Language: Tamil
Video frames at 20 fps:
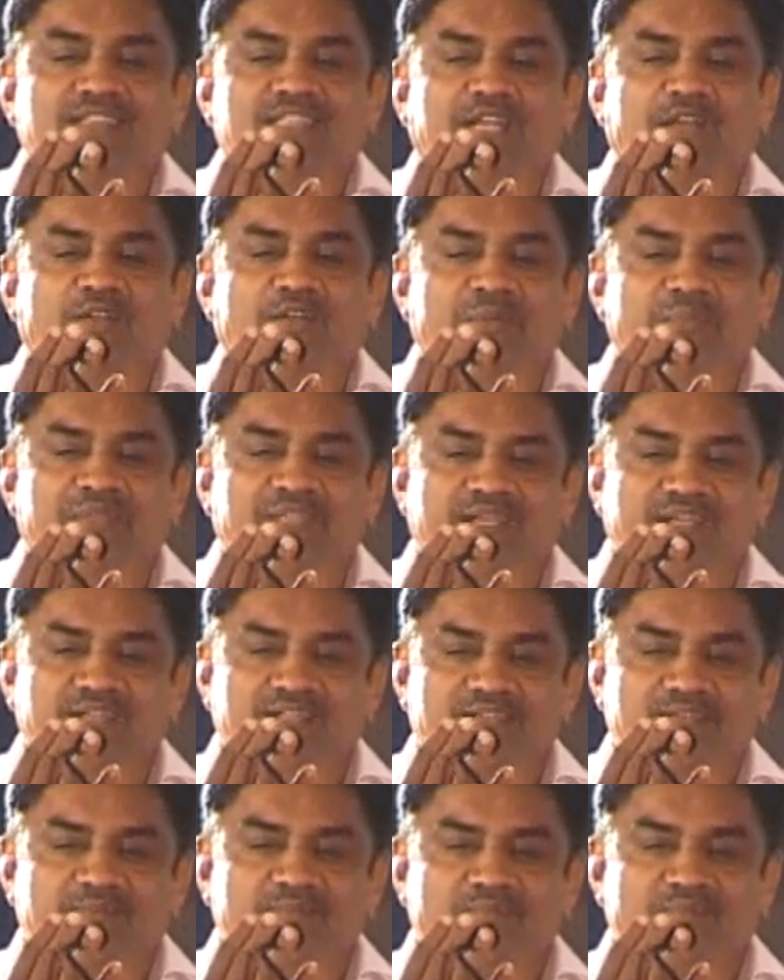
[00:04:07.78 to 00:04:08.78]
திரையுலக
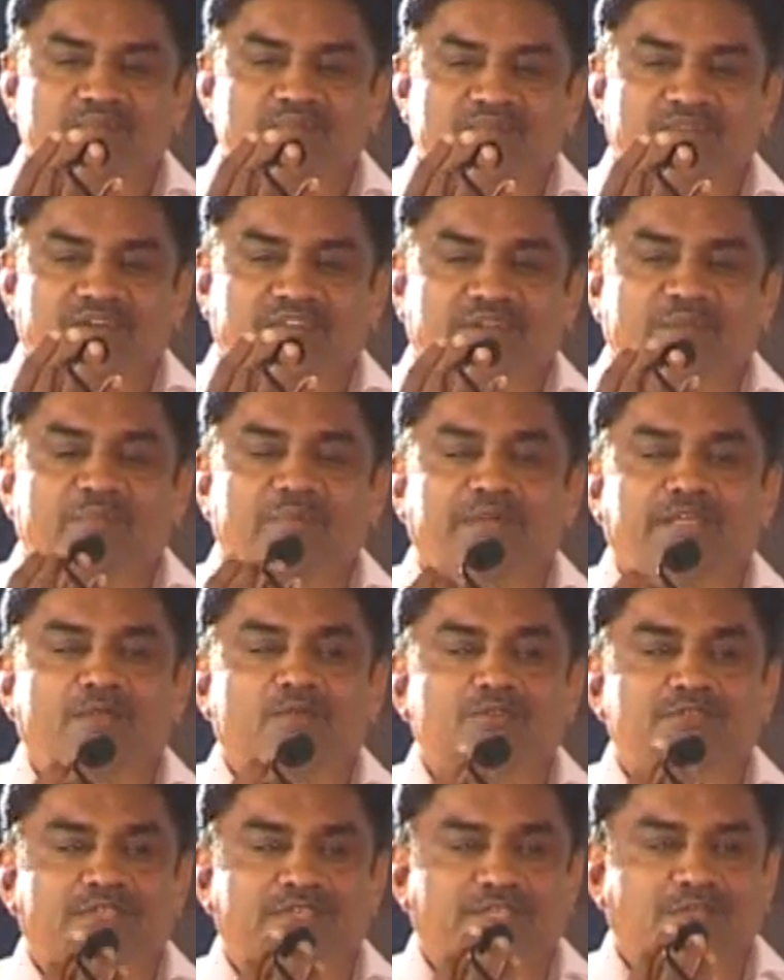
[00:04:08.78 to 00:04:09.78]
மதைகளுக்கும் அவர் பெயரை
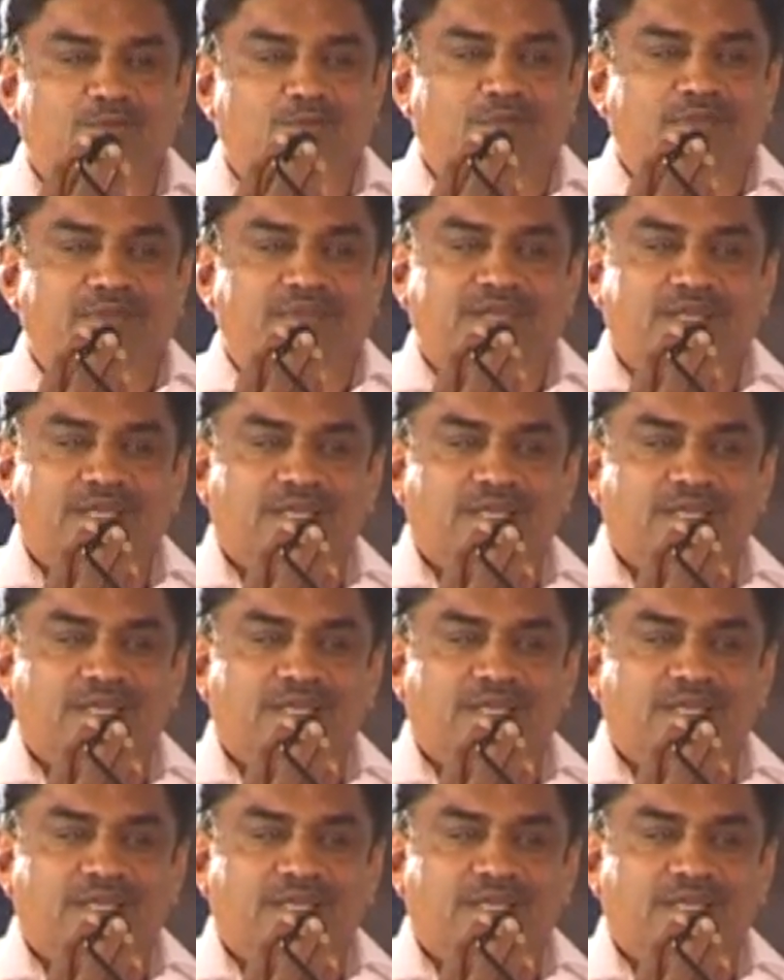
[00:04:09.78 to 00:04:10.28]
உச்சரிக்க கூட